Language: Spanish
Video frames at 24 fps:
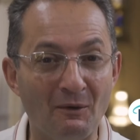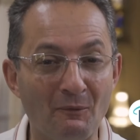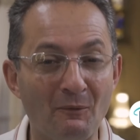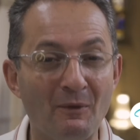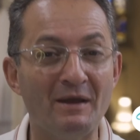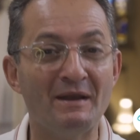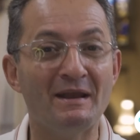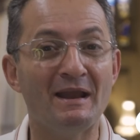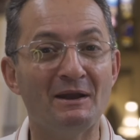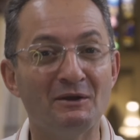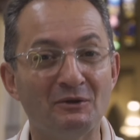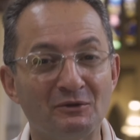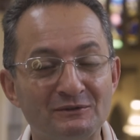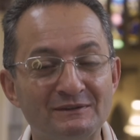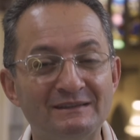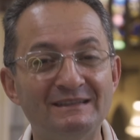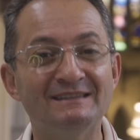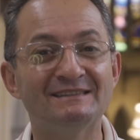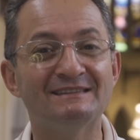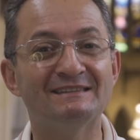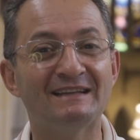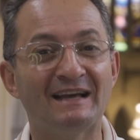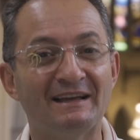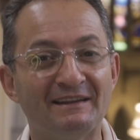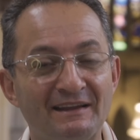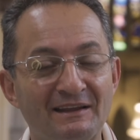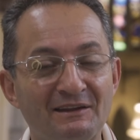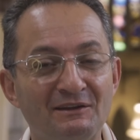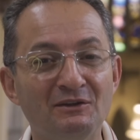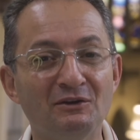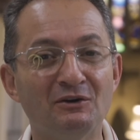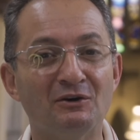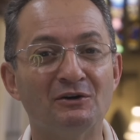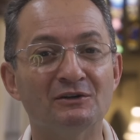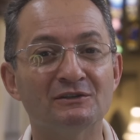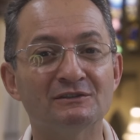la buena noticia de
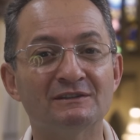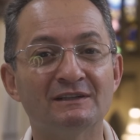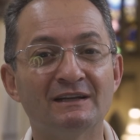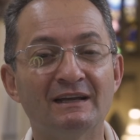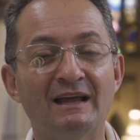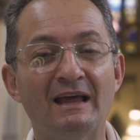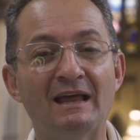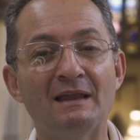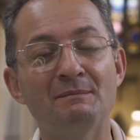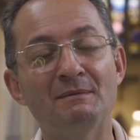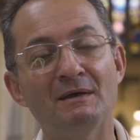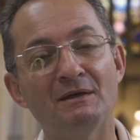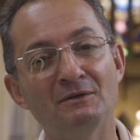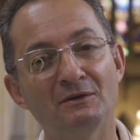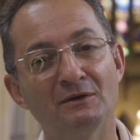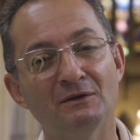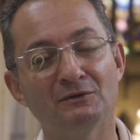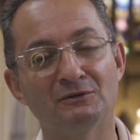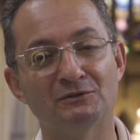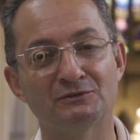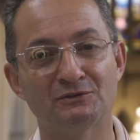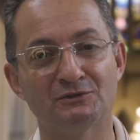Dios en medio de